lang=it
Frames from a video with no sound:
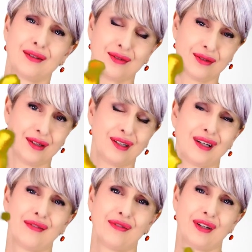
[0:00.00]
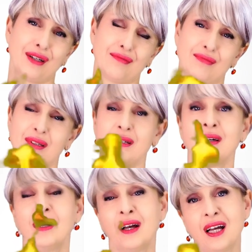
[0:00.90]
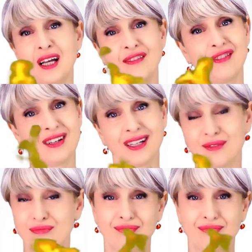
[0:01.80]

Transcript: eh sì, è vero. È vero.